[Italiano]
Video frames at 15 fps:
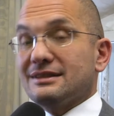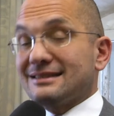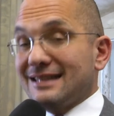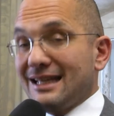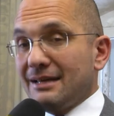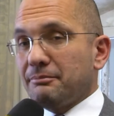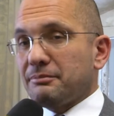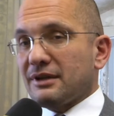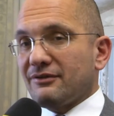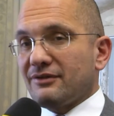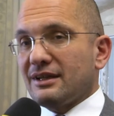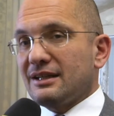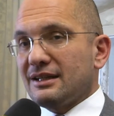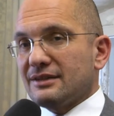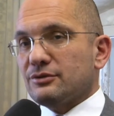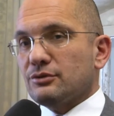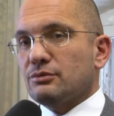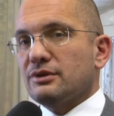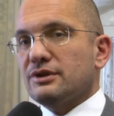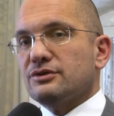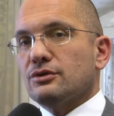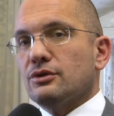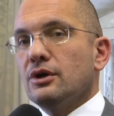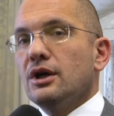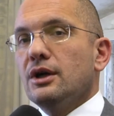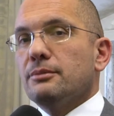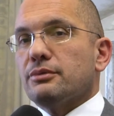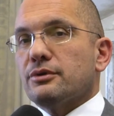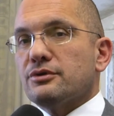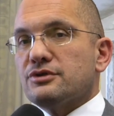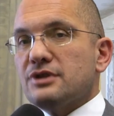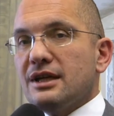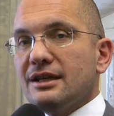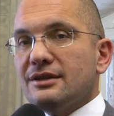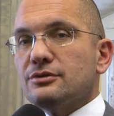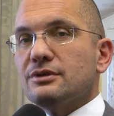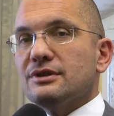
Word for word: Sempre a valere su questo progetto